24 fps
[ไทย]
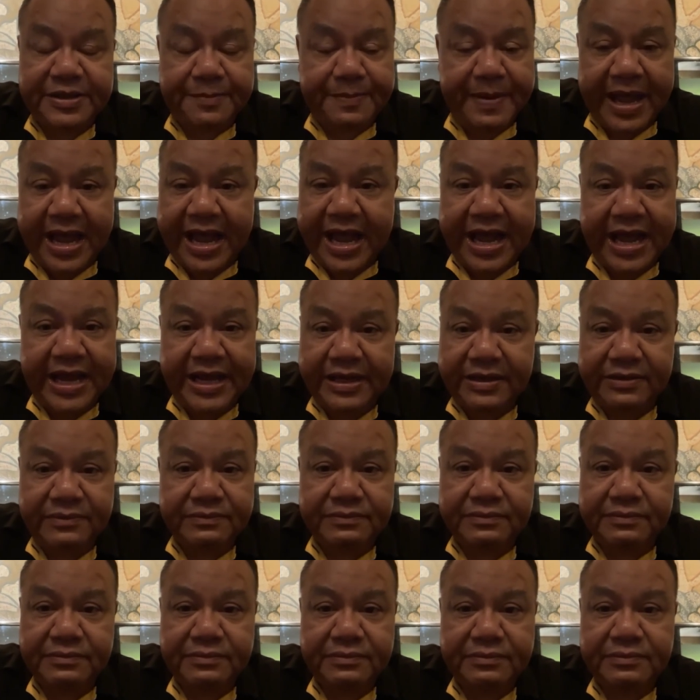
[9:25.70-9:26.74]
สภา
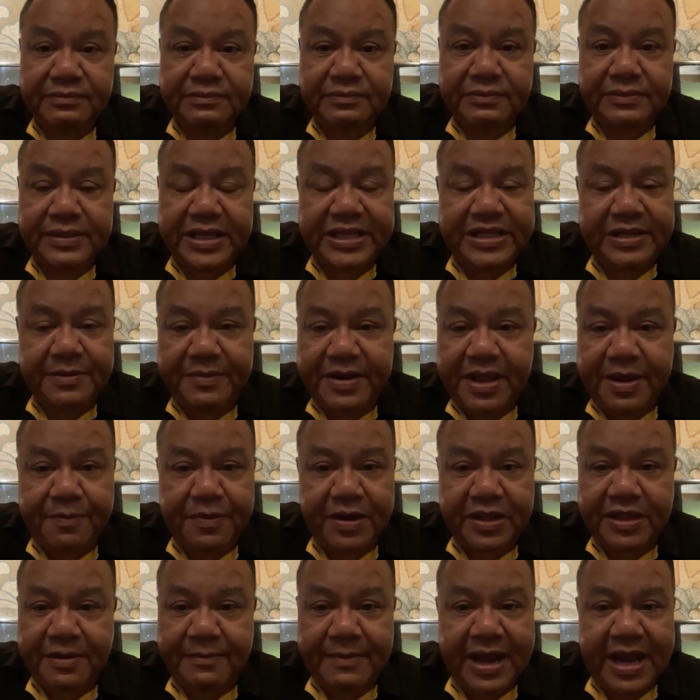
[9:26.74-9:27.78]
ในทำเนีย
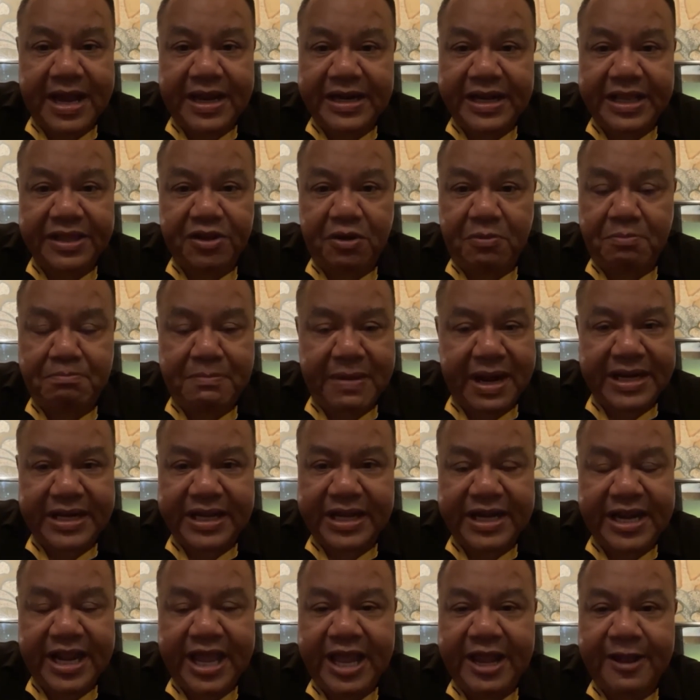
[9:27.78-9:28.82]
บรัฐบาลนี่ต้องมัน
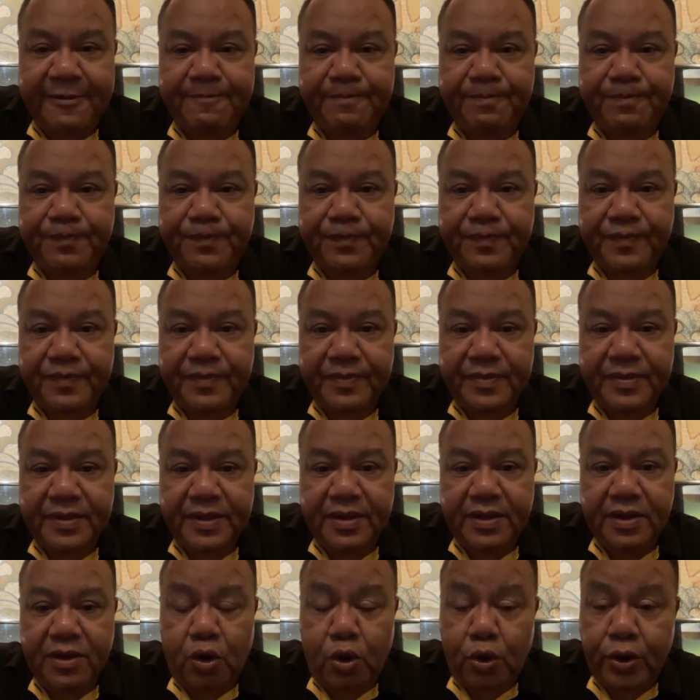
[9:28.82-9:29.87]
กันแน่
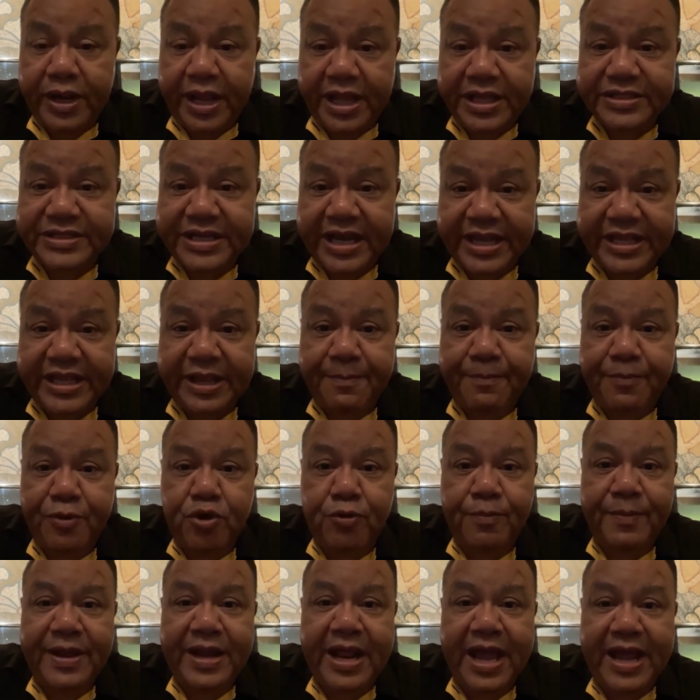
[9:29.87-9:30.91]
อดเห็นใจท่านป
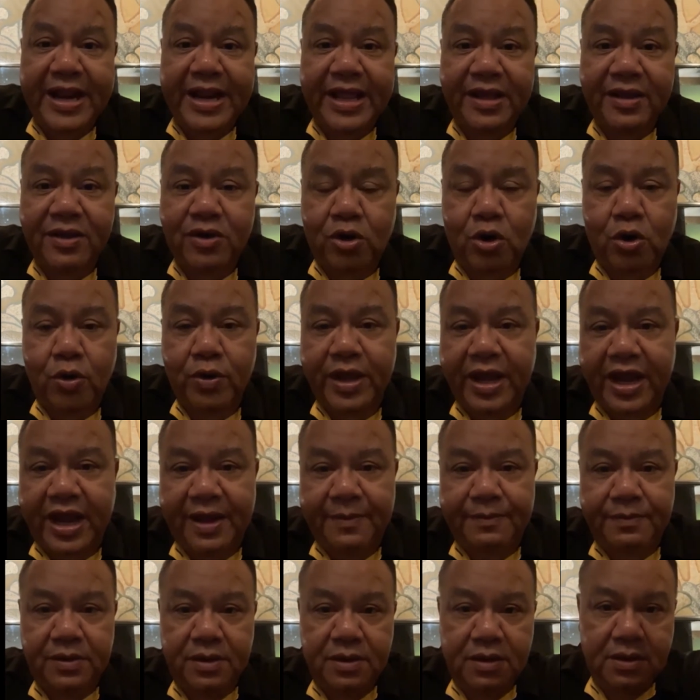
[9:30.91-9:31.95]
ระยุทธ์ไม่ได้นะคงอย่าง
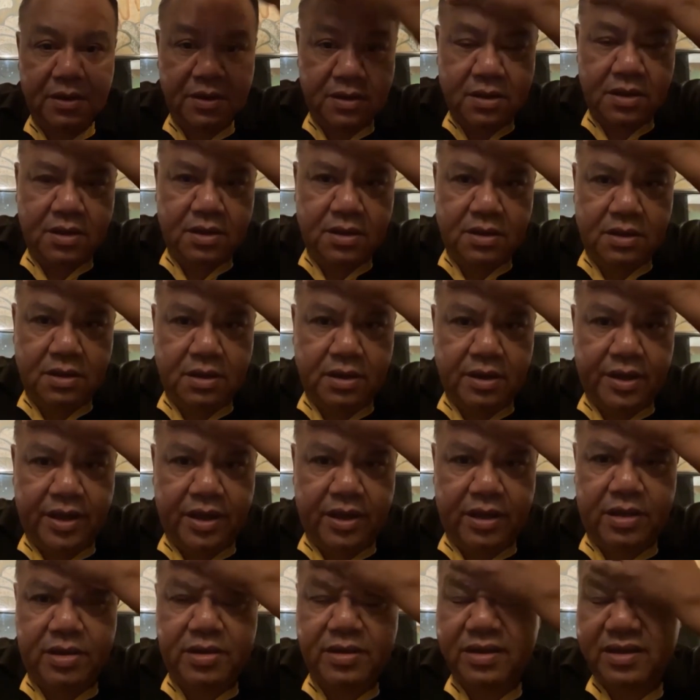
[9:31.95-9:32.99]
แบบเอ้
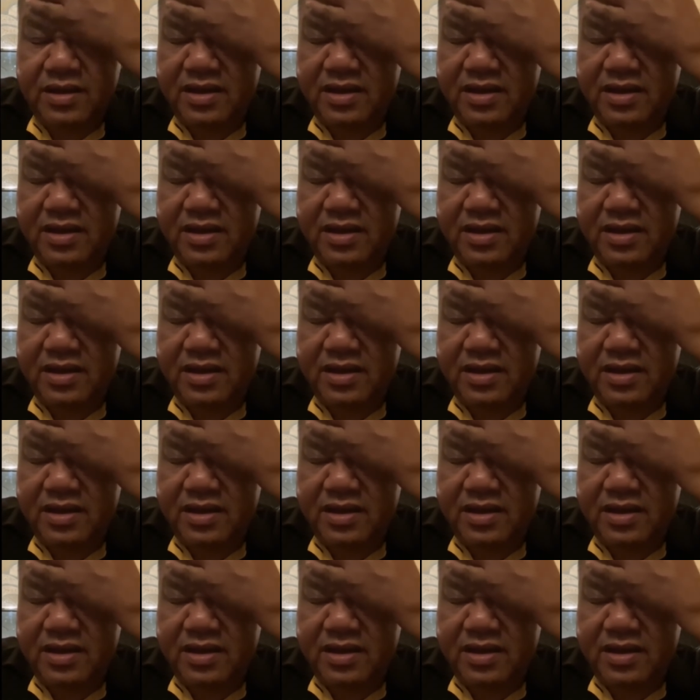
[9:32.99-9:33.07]
ย